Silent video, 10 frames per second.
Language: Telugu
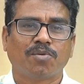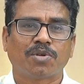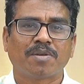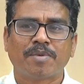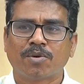
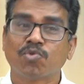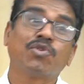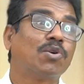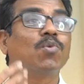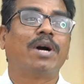ఎవరు చెప్పండి
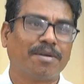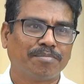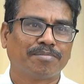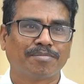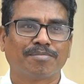కొంచెం ఎక్కువగా
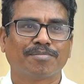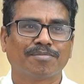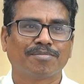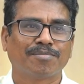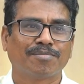
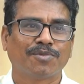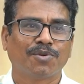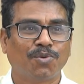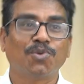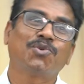
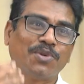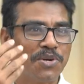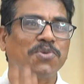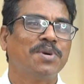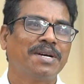ఎక్స్ట్రీమ్ కొంచెం
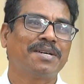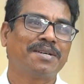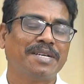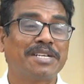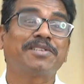ఎక్కువగా
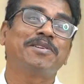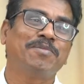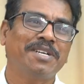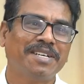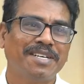
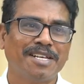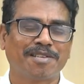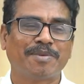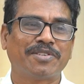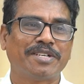ఎక్స్ట్రీమ్గా
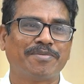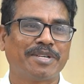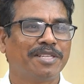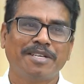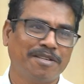ఎక్స్ప్రెస్ చేయడం
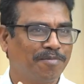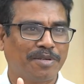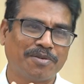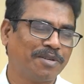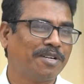అనేది
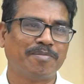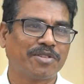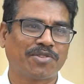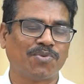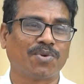మనం
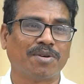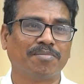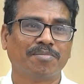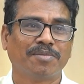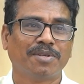గమనిస్తాం కొంచెం
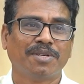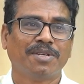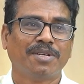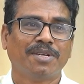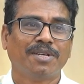అర్జున్ రెడ్డి
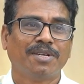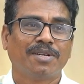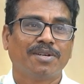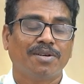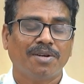స్టైల్
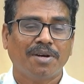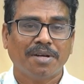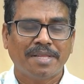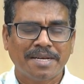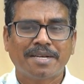
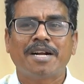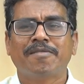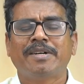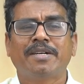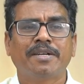దానికి
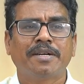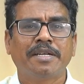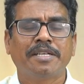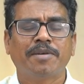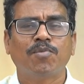కారణం
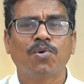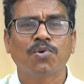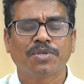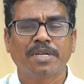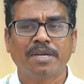ఏంటంటే
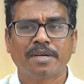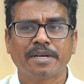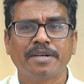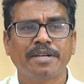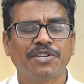ఎమోషనల్
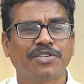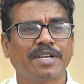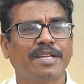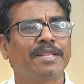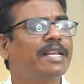రెగ్యులేషన్
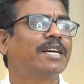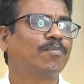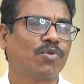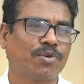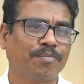అనేది
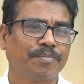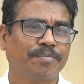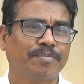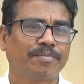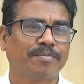లేకపోవటం
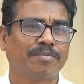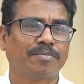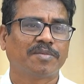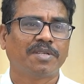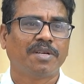
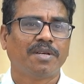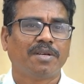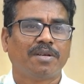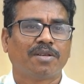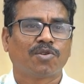
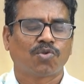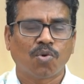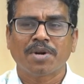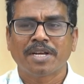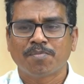సో
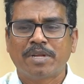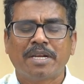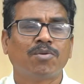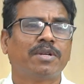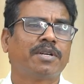టోటల్గా ఇప్పుడు
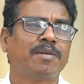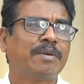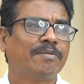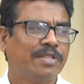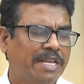ఎలా ఉందంటే
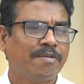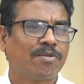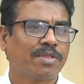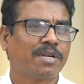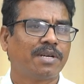మన విద్యా
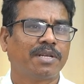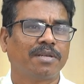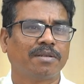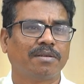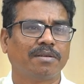వ్యవస్థ కానీ